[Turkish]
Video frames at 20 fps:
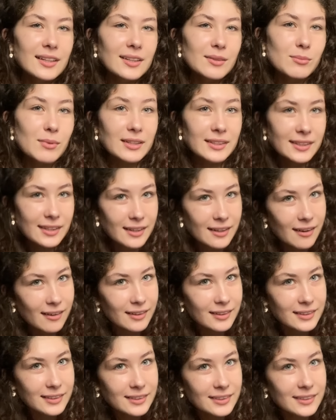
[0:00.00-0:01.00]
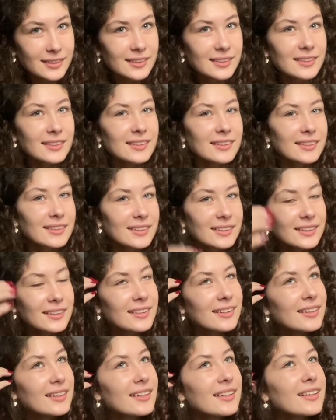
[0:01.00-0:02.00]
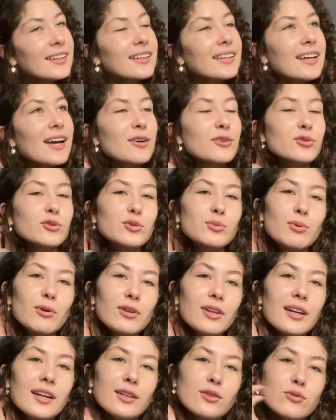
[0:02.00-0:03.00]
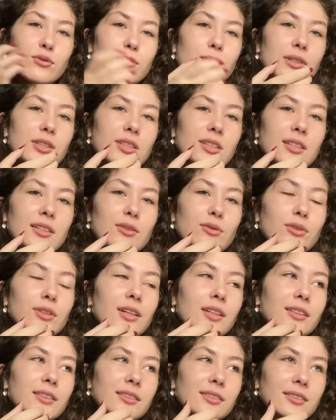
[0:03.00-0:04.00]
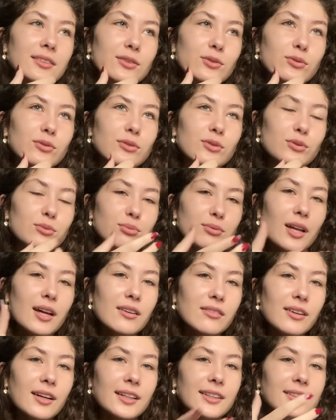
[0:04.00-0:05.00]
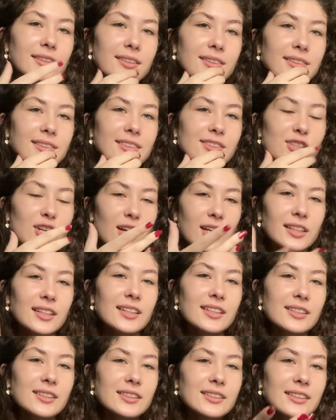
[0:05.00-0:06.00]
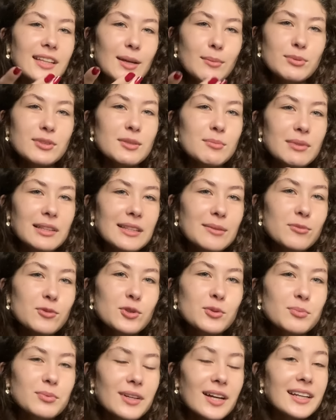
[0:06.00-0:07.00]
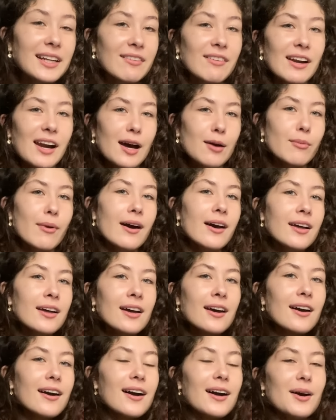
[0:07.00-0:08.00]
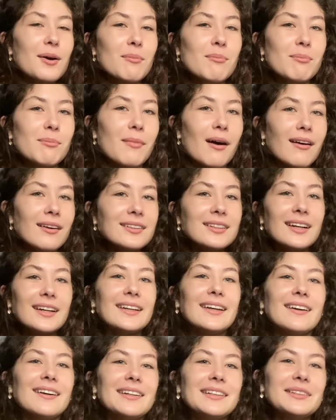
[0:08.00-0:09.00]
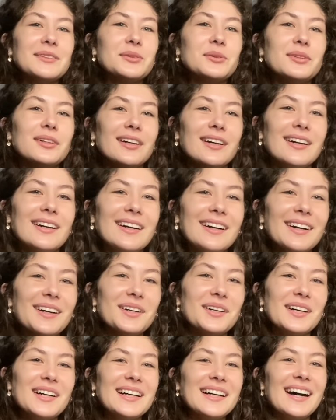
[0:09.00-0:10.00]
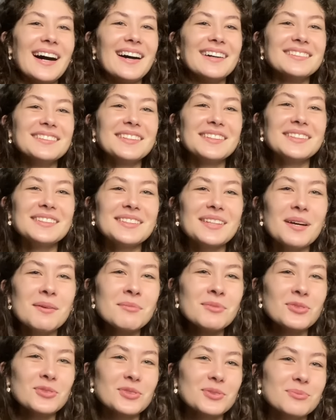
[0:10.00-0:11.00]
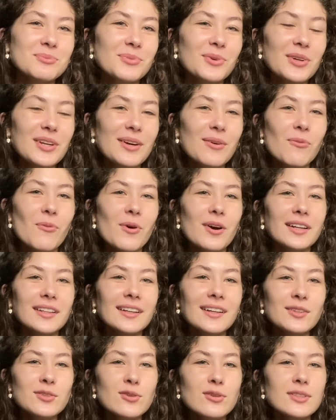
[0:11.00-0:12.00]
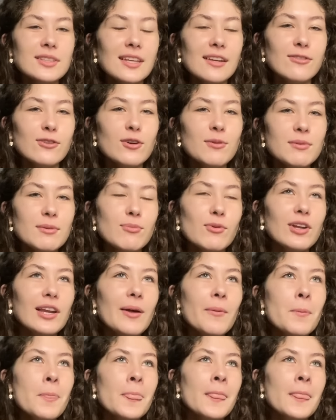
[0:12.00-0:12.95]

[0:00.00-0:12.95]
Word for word: Madrigal. Yani grup olarak çok başarılı olan gruplar var. Şarkılarının hepsini bildiğim gruplar da var ama manga yani anlatamıyorum böyle. O kadar çok seviyorum ki böyle